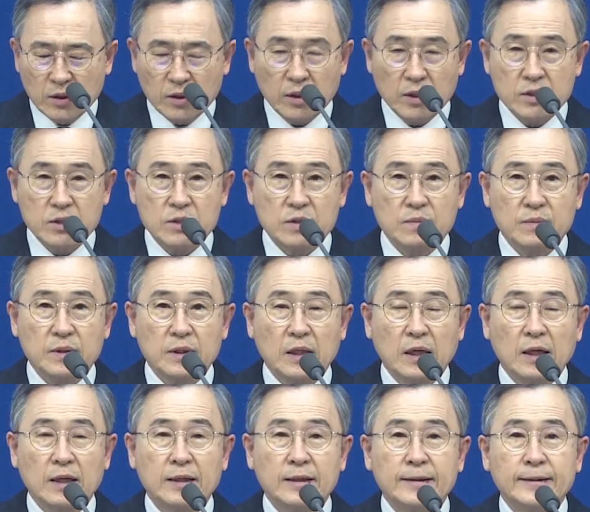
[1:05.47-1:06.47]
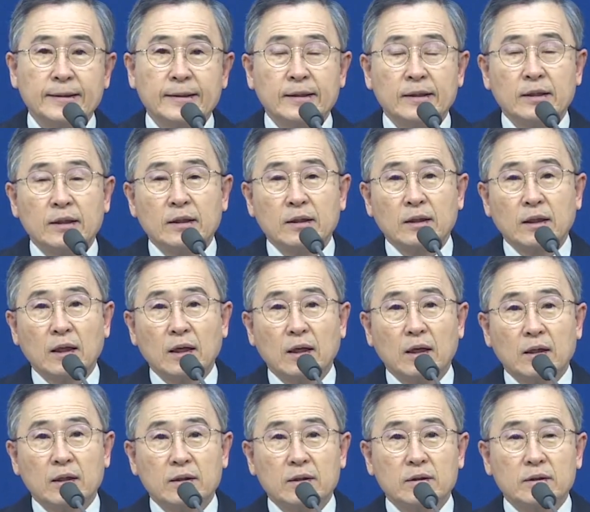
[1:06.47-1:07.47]
그랬습니다.
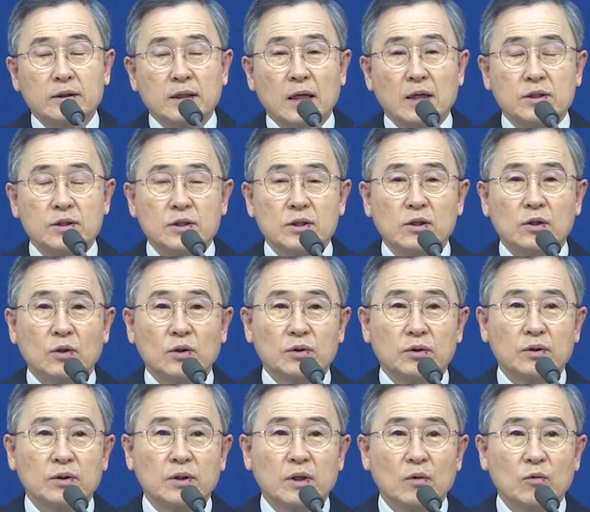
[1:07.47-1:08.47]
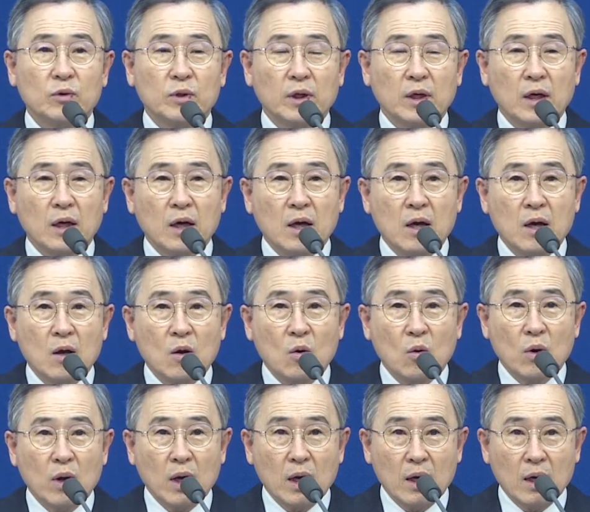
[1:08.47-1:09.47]
그러니까 사실 어떻게 우리가
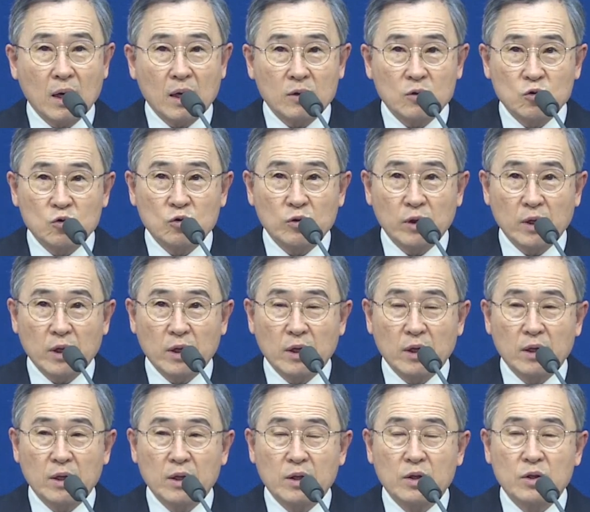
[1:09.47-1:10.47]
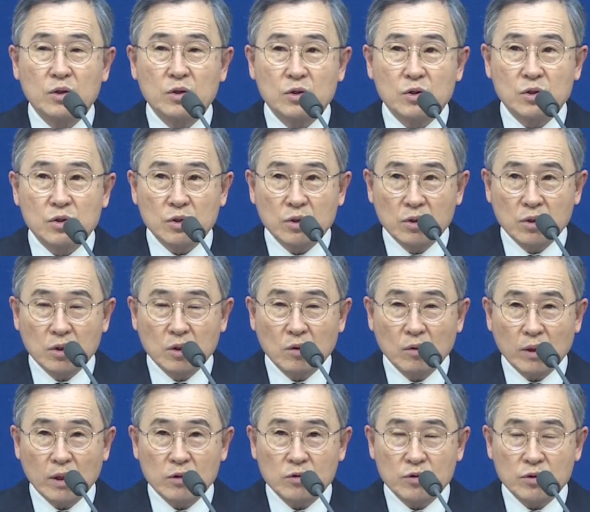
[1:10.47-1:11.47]
환란 중에
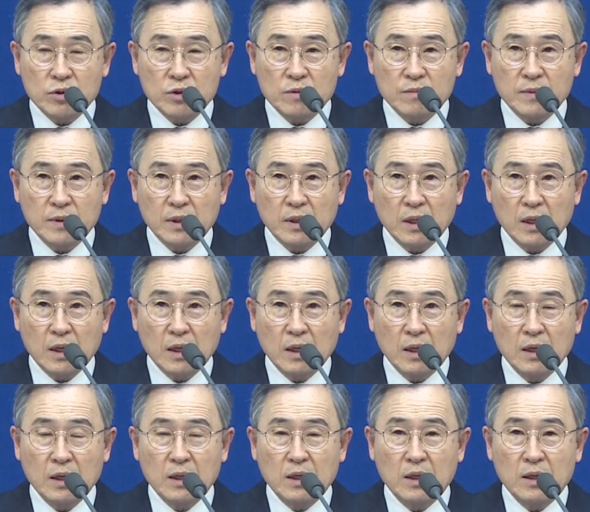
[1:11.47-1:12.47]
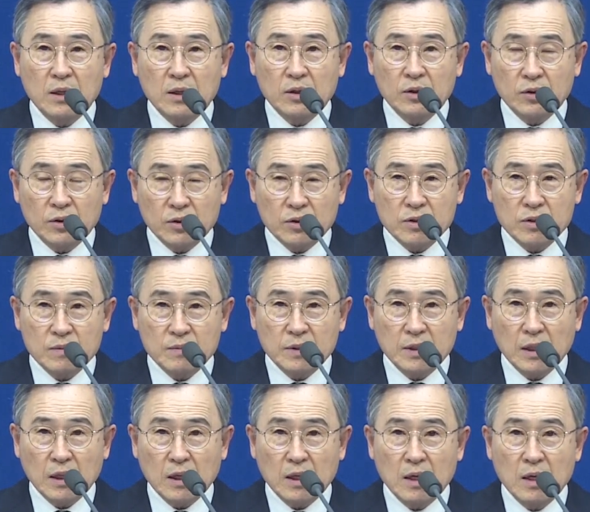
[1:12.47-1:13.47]
즐거워할 수 있습니까?
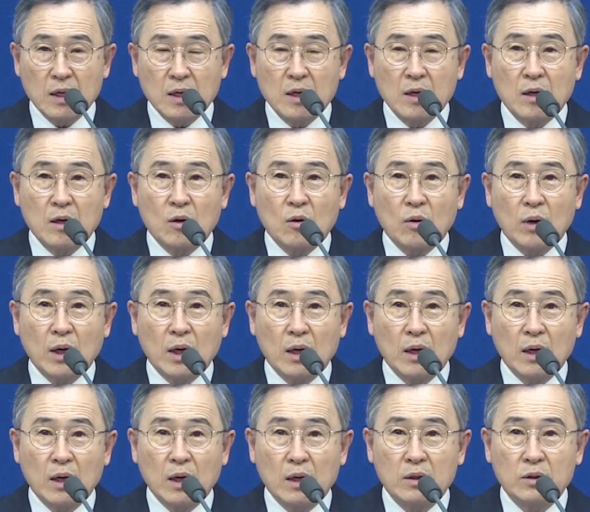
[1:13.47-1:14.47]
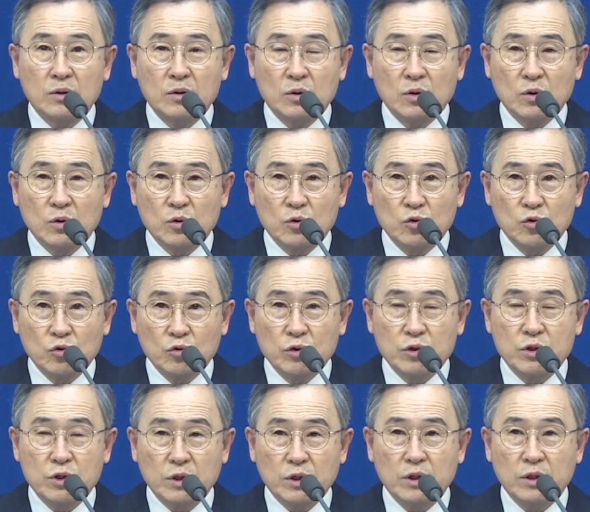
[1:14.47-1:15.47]
그렇습니다. 환란은
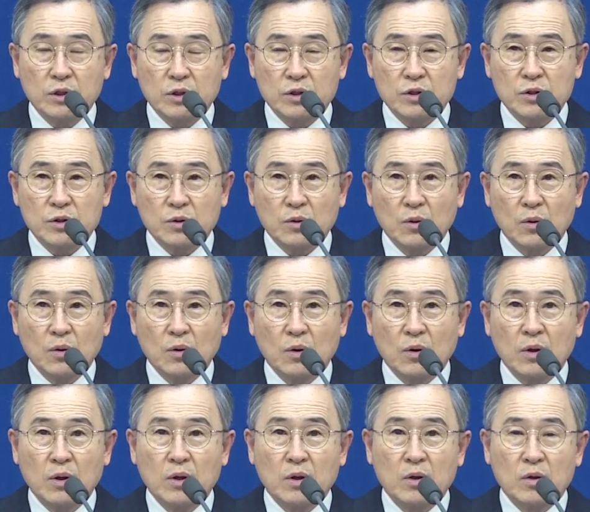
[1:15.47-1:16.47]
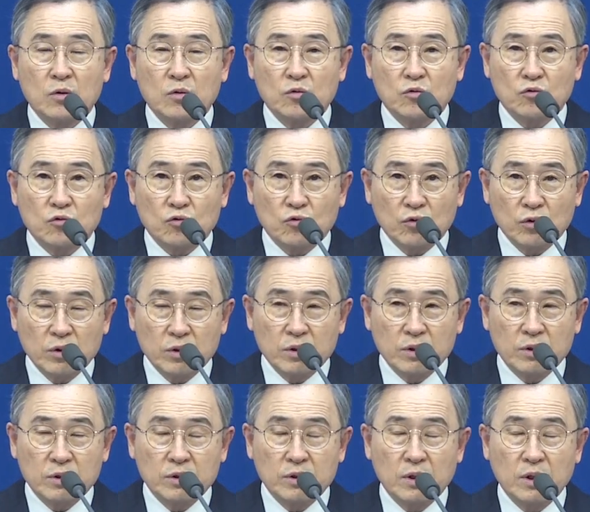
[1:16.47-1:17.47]
육적인 것이고
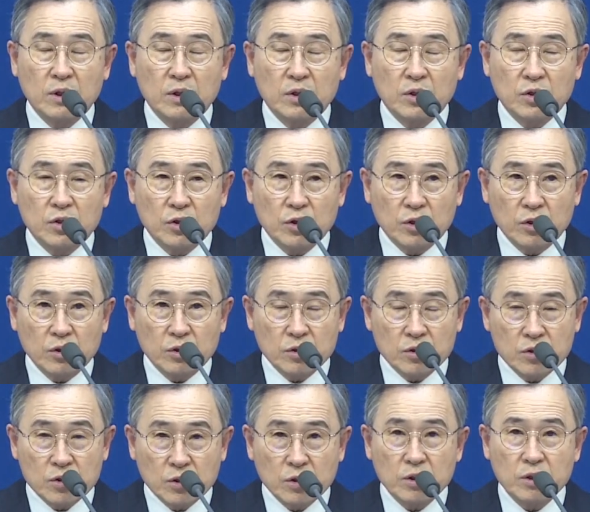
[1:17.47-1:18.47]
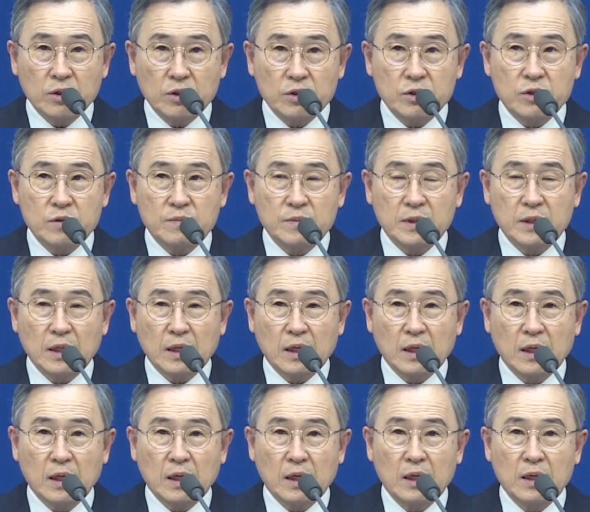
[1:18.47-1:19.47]
구원은 영적인
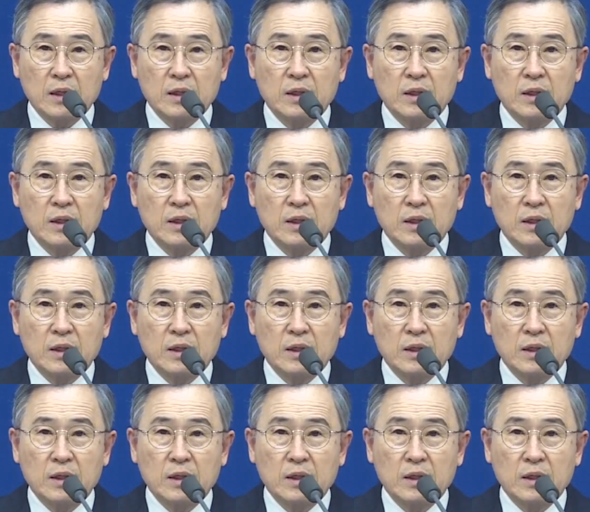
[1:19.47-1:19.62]
것입니다.